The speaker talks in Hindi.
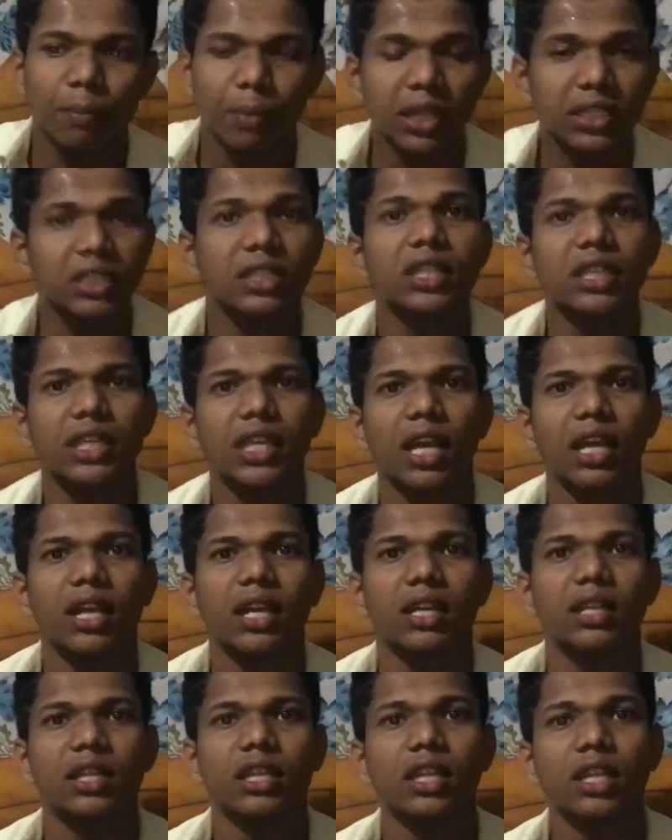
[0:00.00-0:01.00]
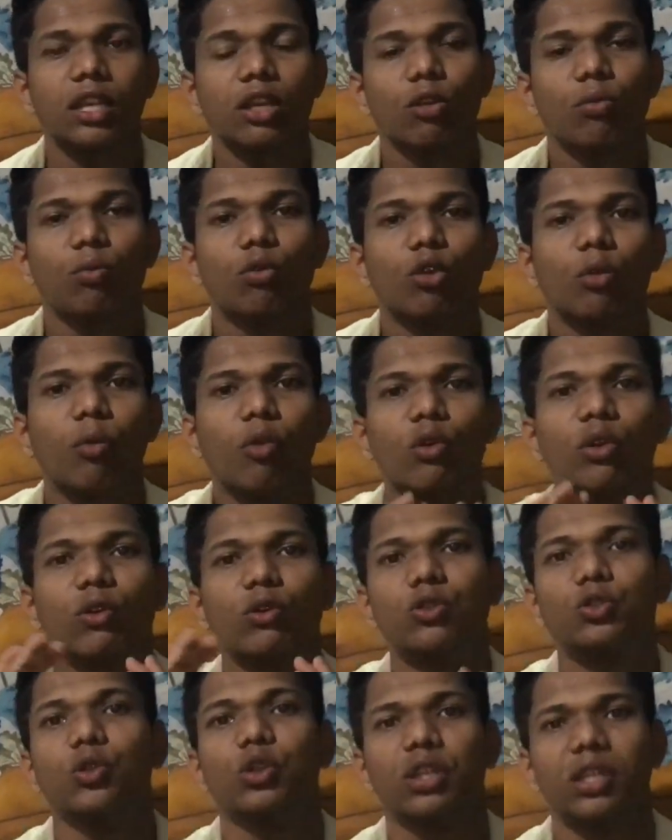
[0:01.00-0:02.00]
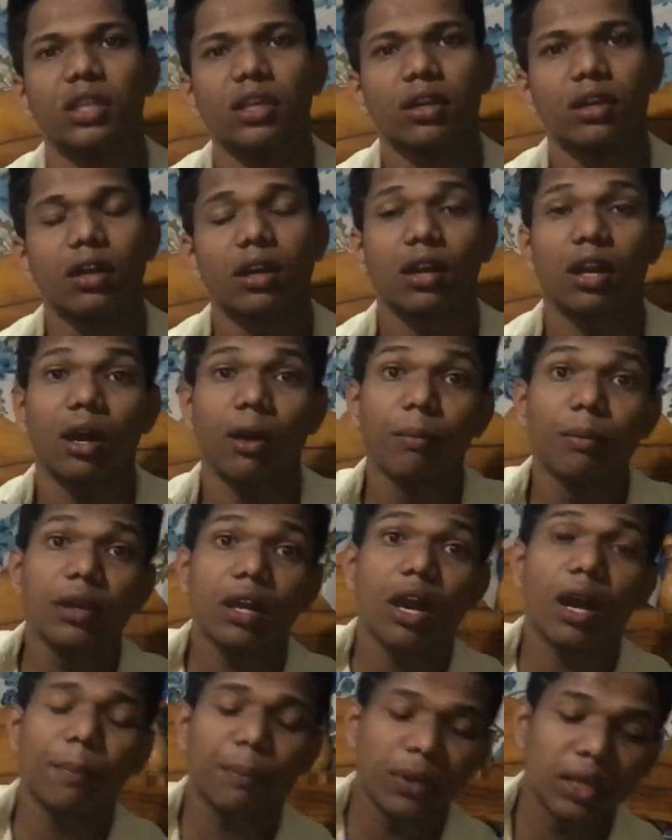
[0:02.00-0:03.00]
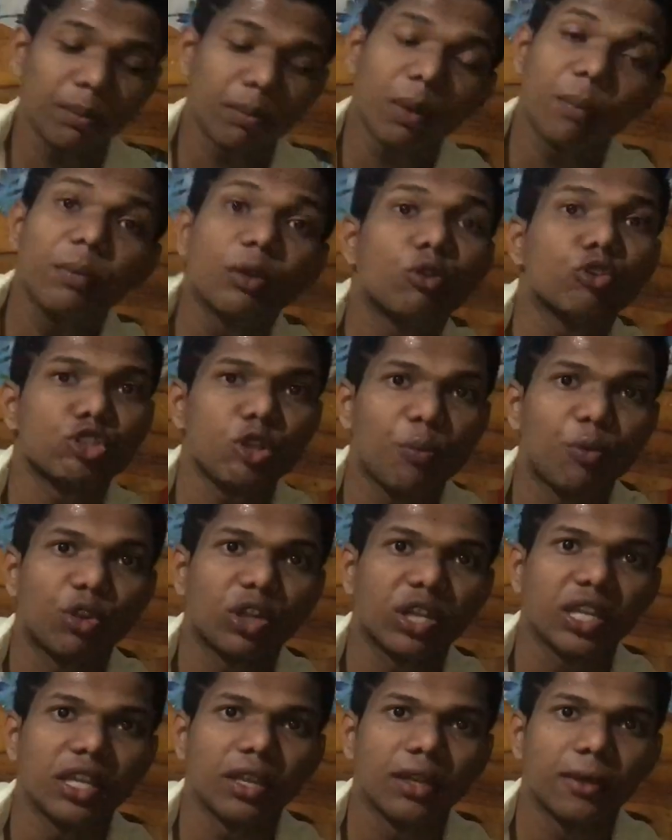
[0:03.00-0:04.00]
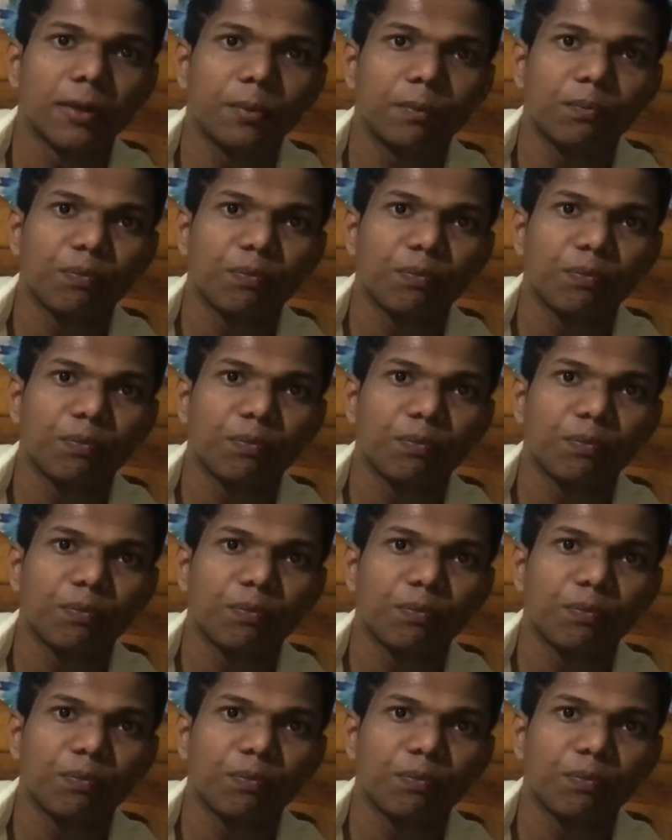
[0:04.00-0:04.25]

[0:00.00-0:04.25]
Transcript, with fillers: बेजती क्या कर दी उनको उनको छोड़ दिए और अपनी मम्मी को सपोर्ट किए